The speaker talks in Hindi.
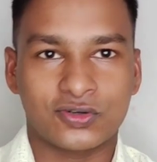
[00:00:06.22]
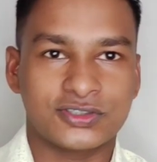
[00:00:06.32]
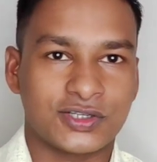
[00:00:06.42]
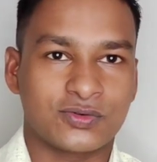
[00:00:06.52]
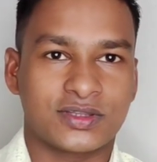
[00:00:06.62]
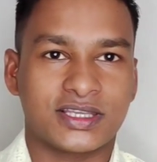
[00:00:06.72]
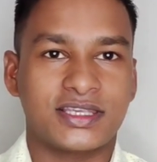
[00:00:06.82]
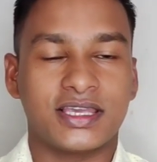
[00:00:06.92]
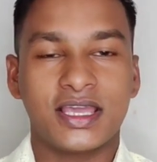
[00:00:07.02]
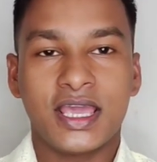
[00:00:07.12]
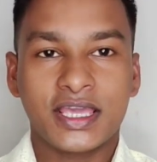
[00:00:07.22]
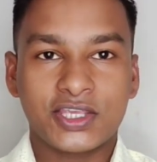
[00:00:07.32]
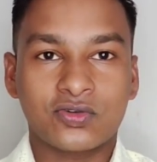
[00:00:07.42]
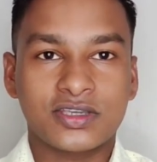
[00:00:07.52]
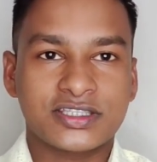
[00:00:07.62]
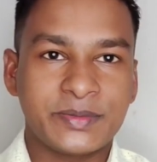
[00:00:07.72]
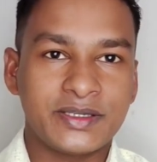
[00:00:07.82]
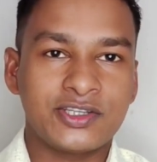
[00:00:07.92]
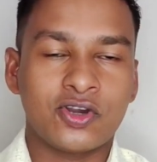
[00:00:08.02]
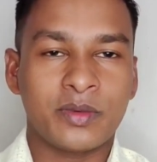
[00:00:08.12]
को ज़रूर देखिए क्योंकि इस
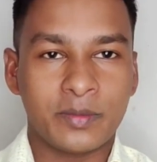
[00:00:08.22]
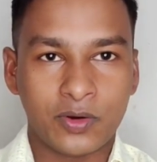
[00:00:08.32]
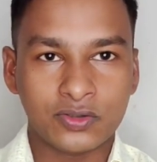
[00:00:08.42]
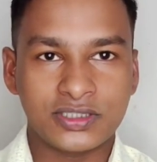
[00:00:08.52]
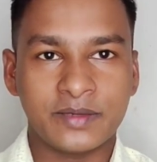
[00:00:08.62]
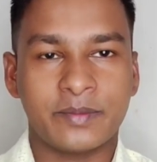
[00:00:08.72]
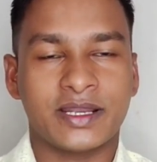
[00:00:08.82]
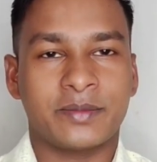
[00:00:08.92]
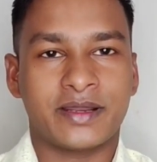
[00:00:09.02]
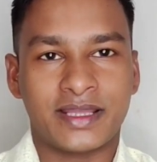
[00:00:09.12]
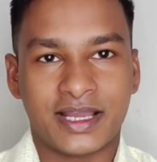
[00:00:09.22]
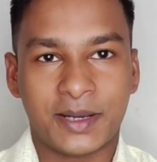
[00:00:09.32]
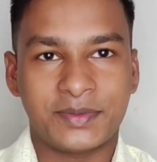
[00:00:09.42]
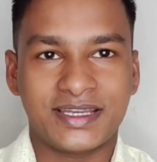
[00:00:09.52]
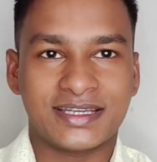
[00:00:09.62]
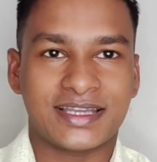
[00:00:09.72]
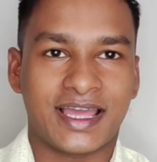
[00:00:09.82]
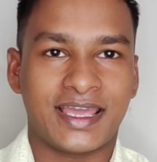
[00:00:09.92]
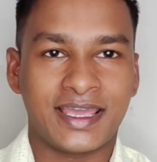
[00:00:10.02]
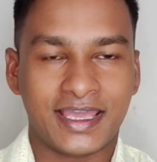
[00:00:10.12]
वीडियो में बहुत ही बड़े बड़े अपडेट
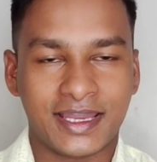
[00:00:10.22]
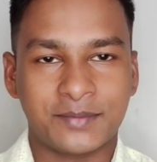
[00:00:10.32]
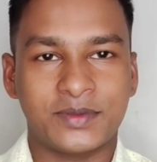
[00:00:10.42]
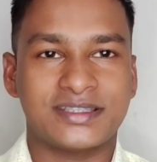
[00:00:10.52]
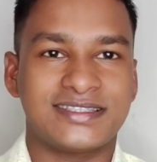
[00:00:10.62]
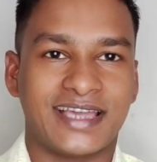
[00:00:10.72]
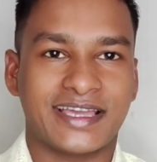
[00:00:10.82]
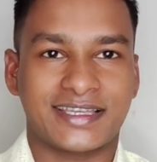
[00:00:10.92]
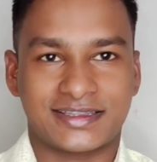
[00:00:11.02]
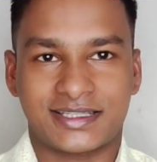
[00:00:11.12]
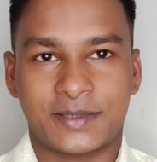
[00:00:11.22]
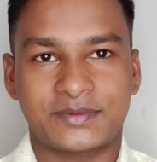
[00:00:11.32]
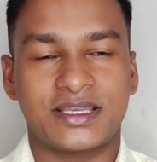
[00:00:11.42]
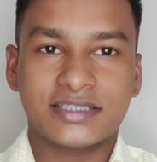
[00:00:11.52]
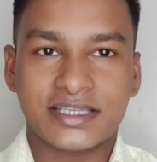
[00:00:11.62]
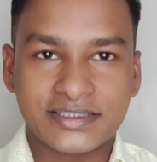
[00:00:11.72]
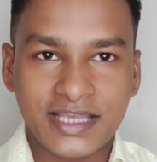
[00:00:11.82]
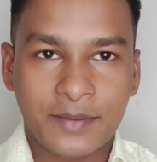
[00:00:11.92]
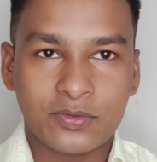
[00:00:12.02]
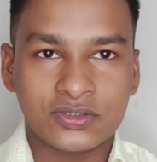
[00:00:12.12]
आए हैं एनपीसीआई के तरफ से जैसा
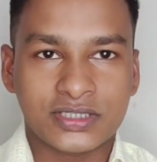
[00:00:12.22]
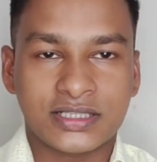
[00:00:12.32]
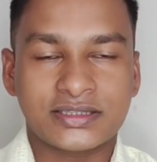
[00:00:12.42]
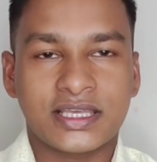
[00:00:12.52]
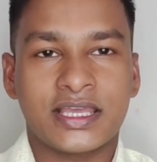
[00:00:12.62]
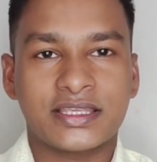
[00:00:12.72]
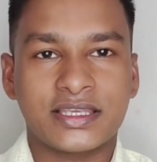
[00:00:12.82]
कि आप लोग जानते हैं